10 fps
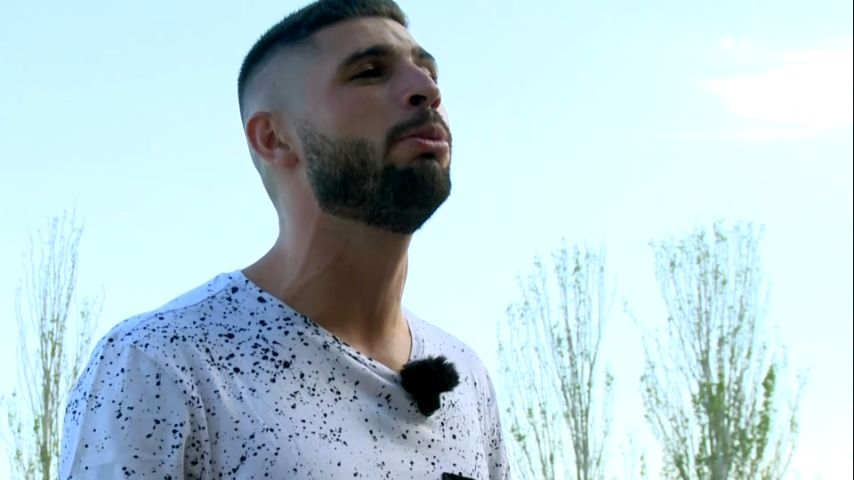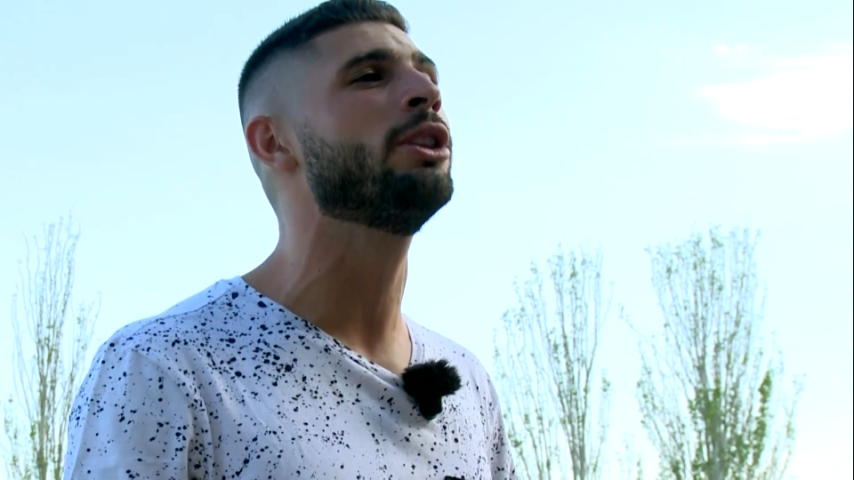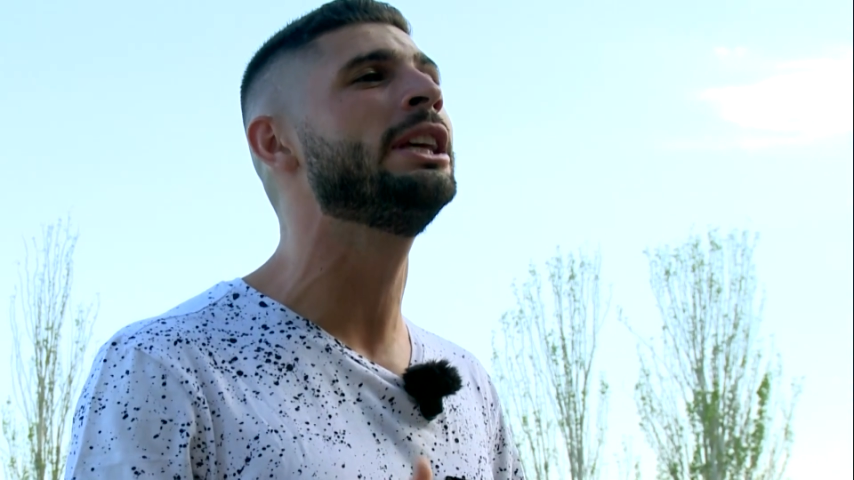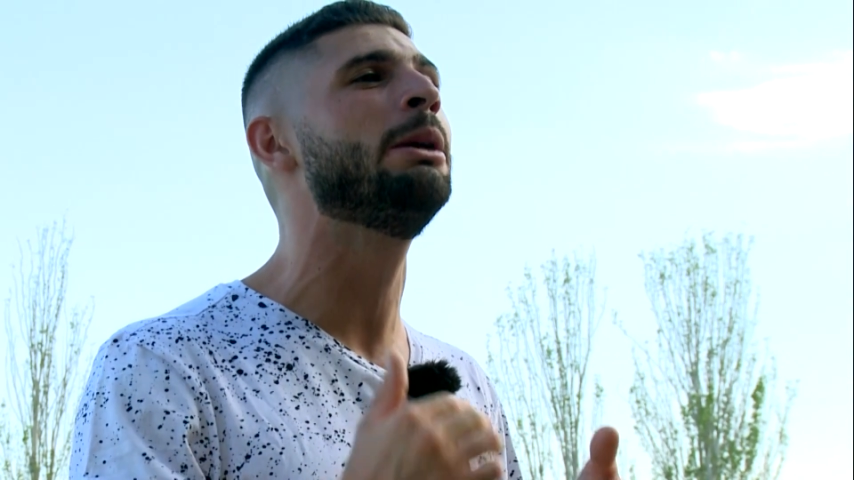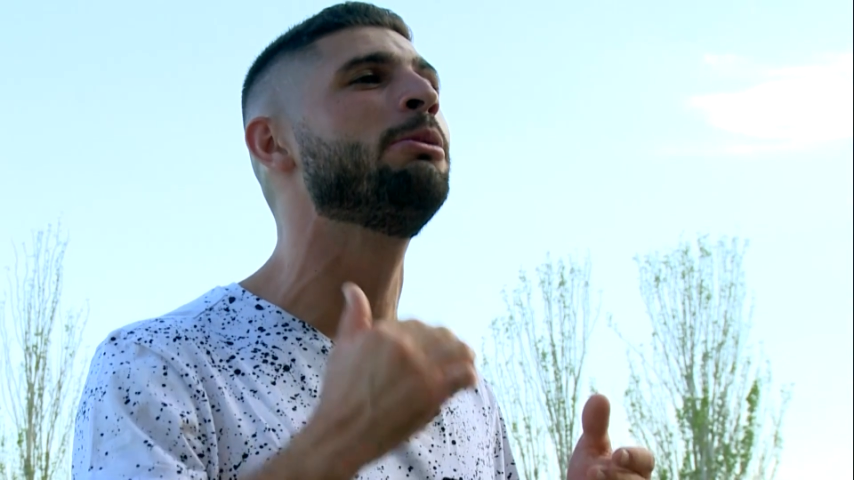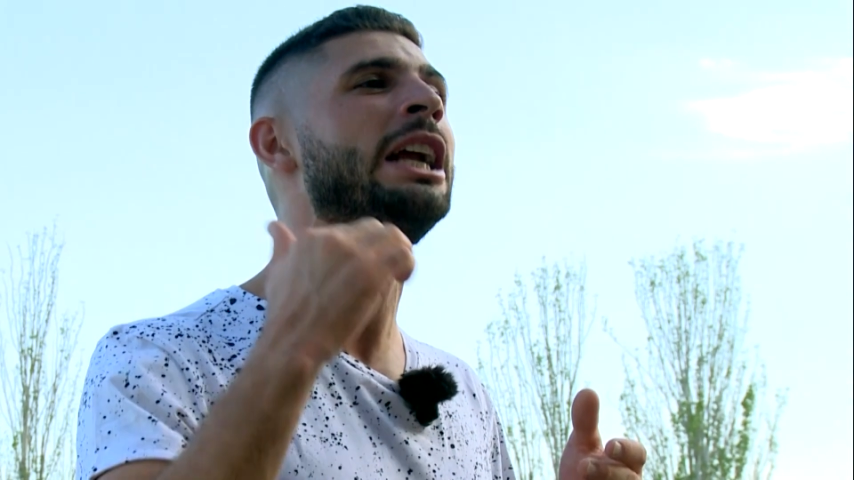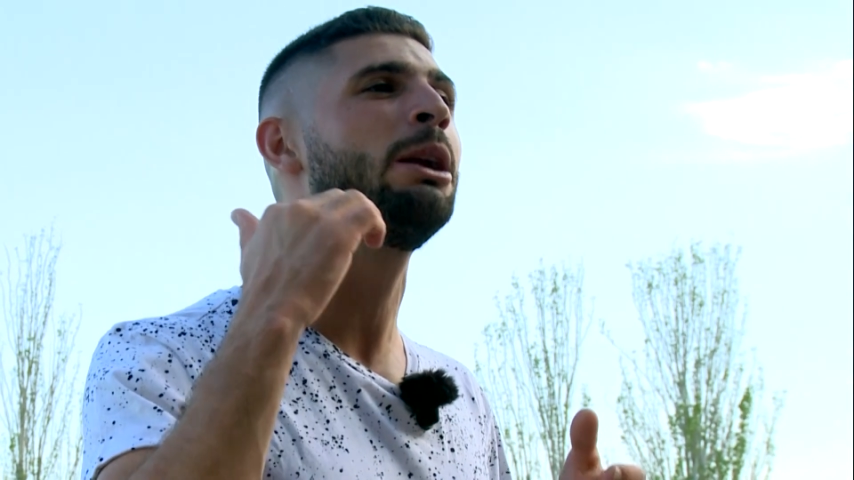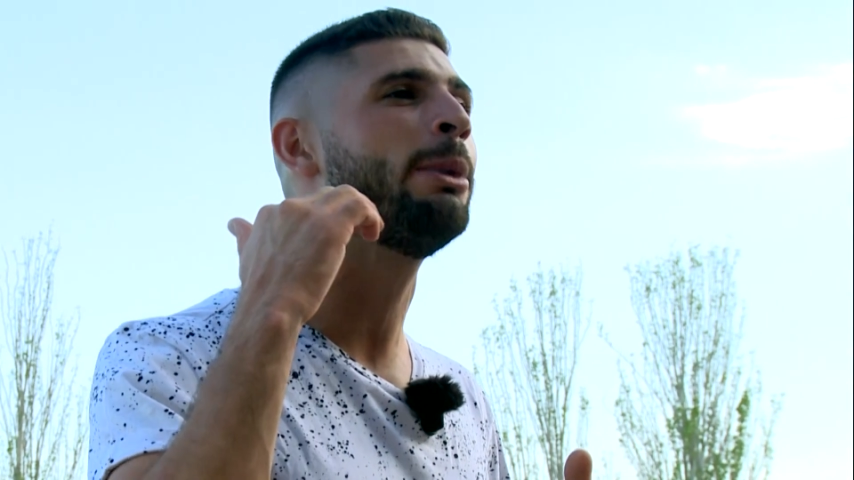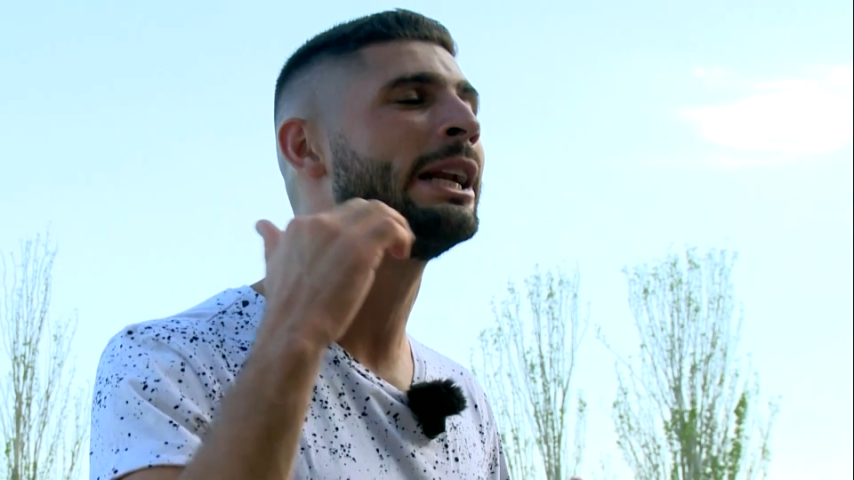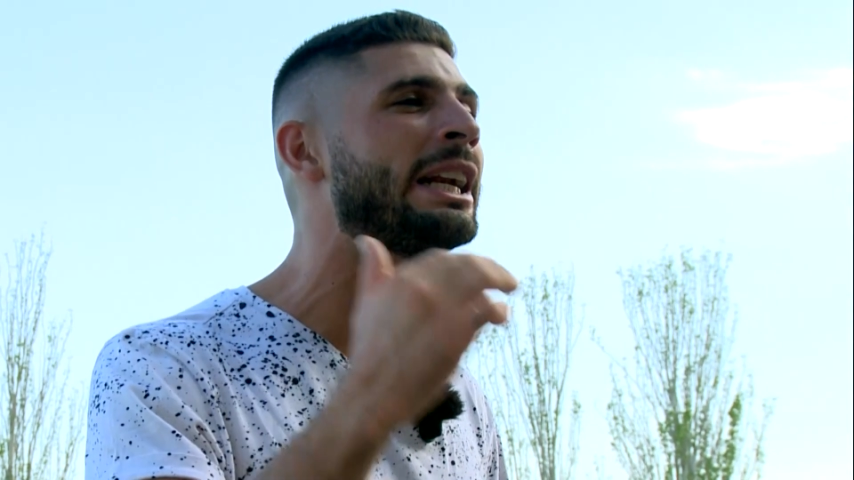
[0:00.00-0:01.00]
no podía
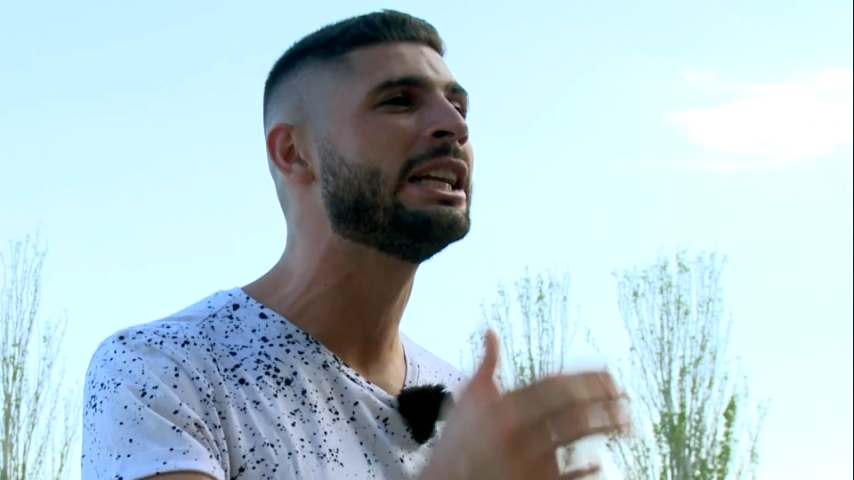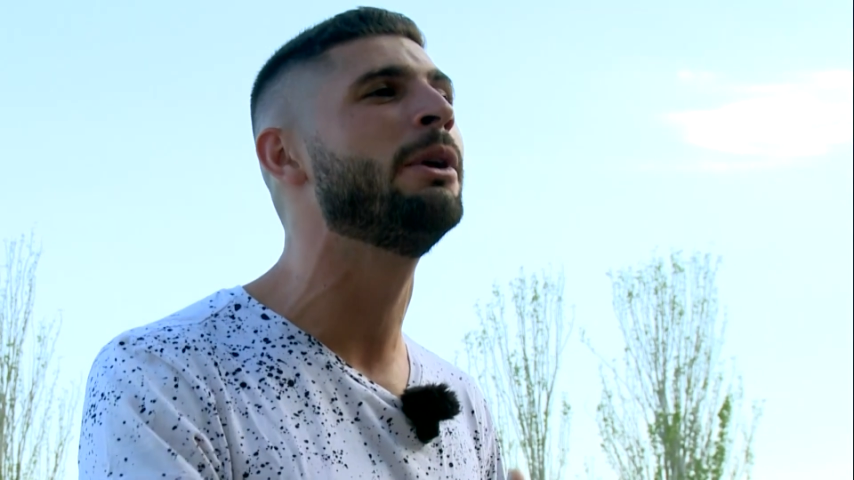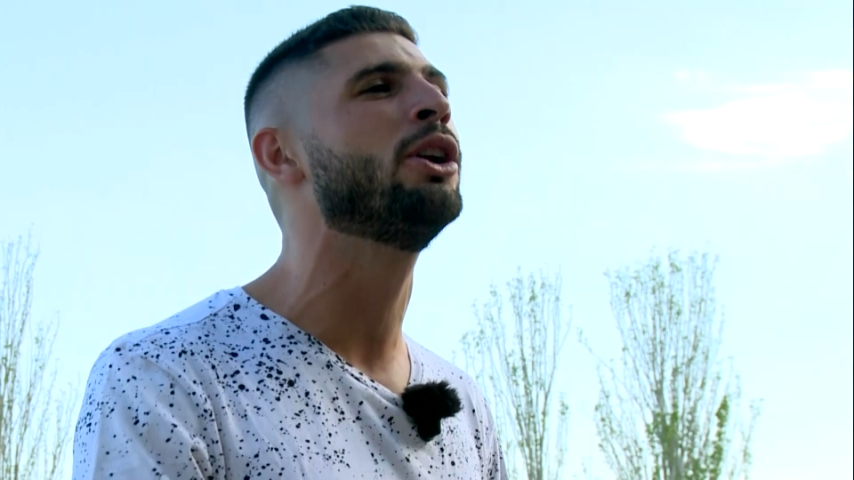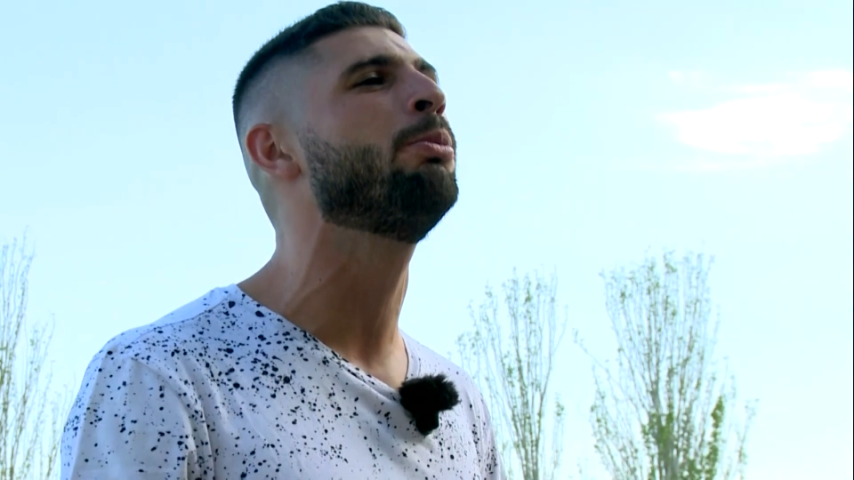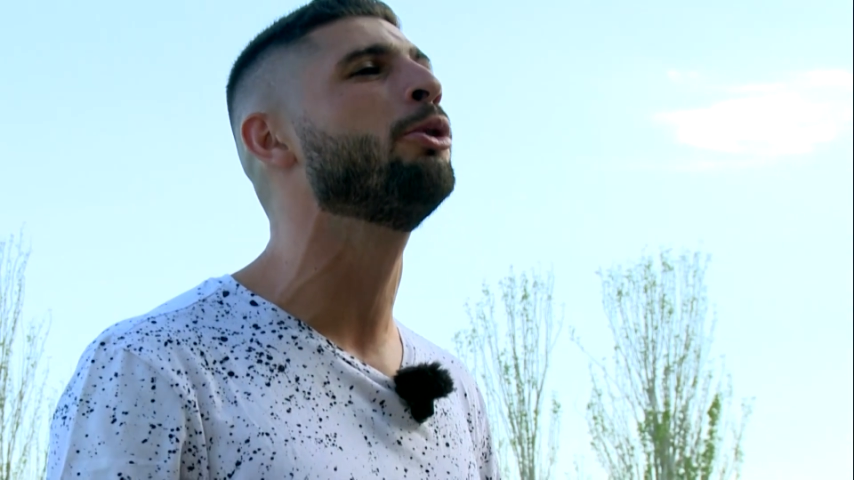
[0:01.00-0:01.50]
mirar para arriba,